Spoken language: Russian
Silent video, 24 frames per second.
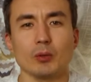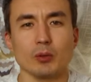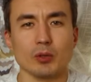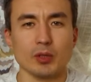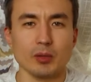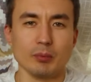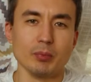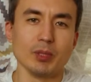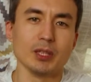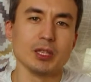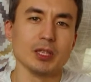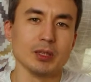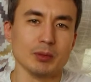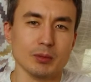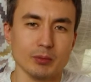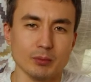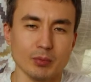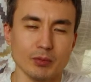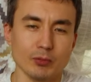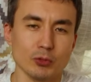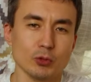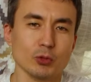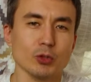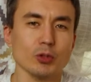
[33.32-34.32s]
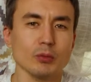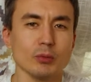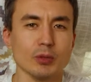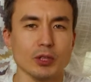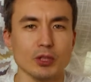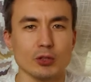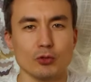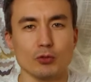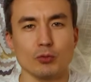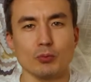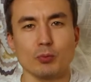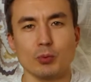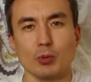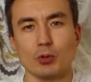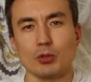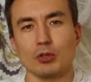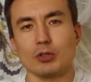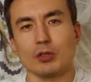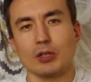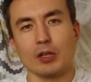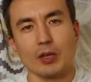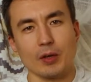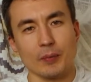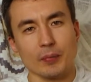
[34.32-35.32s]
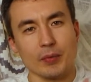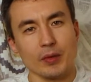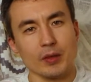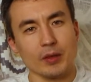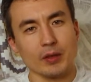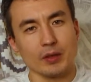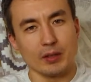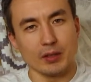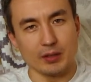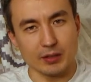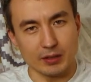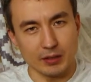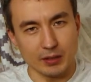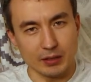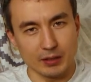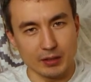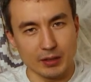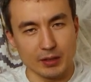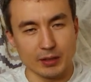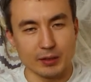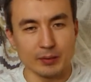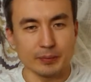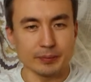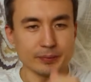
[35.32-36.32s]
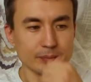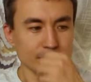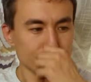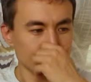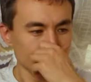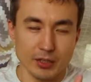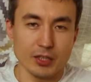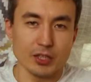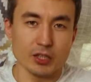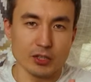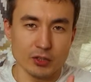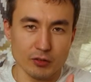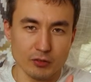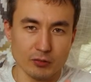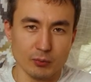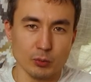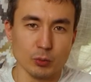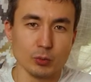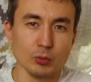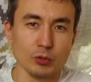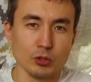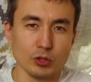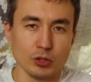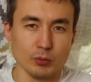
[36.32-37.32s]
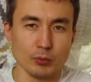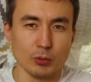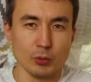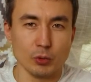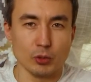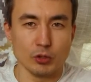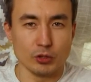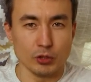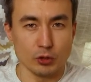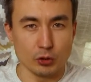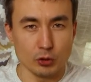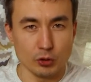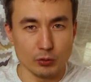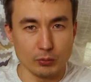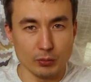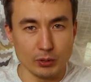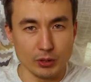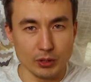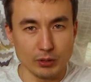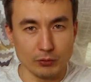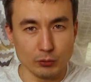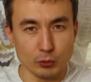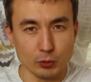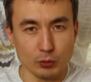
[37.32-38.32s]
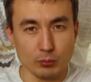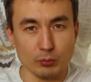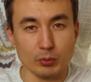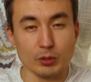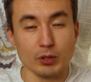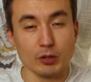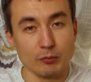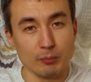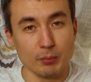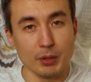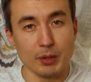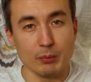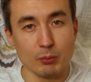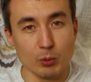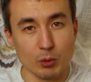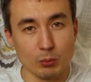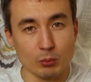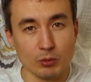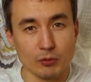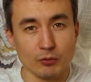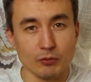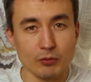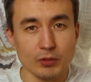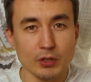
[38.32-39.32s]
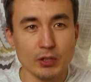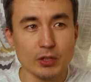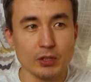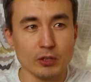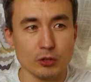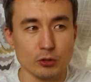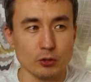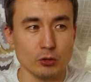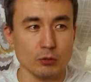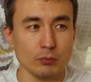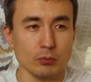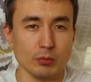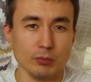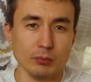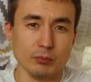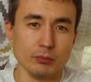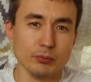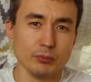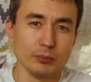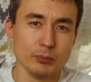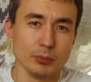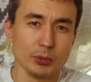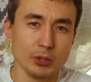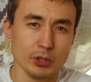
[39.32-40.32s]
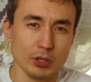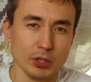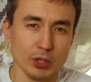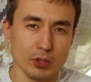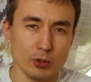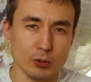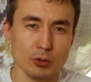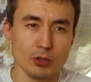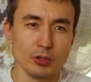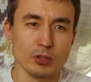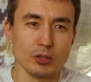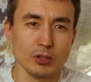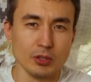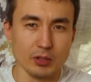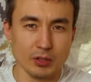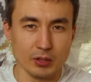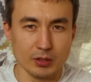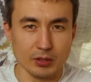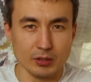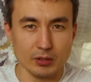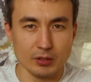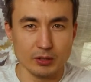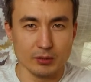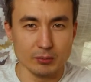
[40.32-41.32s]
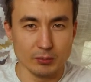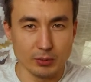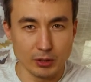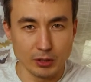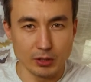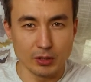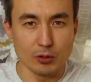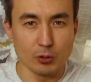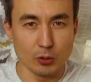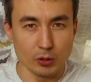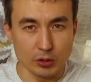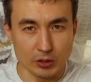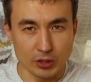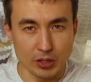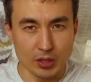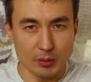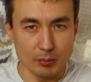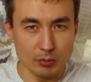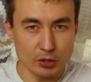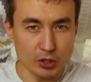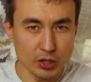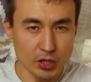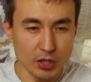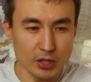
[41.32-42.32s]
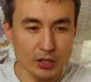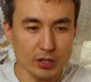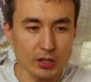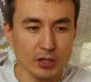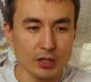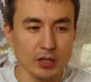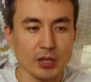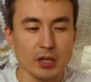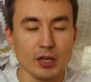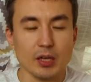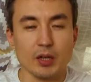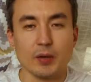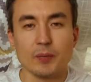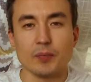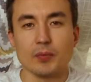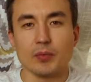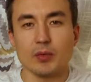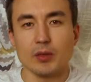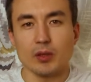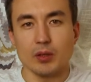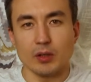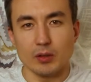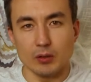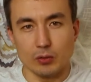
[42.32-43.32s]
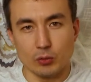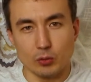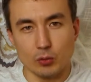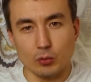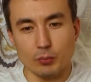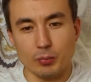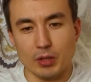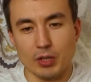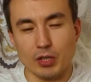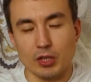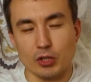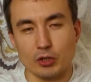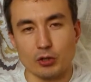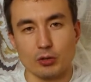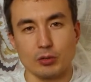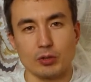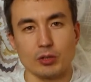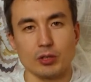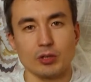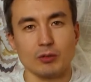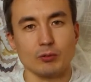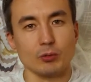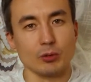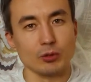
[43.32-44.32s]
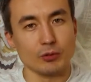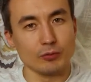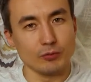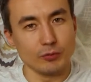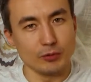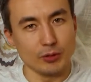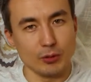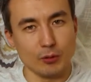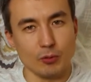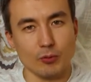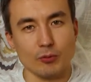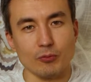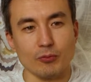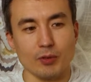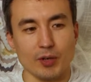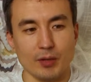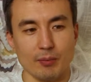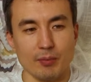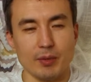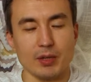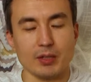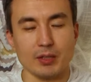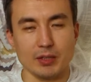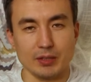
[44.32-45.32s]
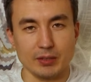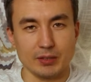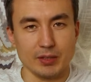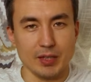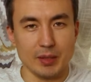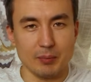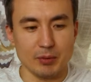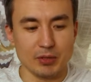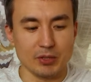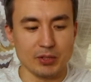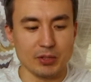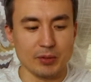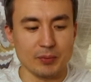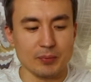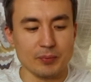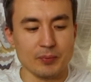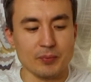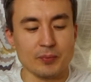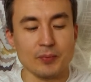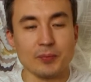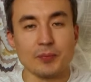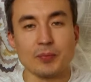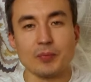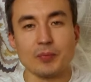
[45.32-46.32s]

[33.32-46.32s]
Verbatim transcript: И вот об этом, обо всем хочу просто рассказать. Конечно, в будущем хочется, чтобы это все было в прямом эфире, чтобы был какое то было какое-то общение, но пока что это вот в таком формате записи.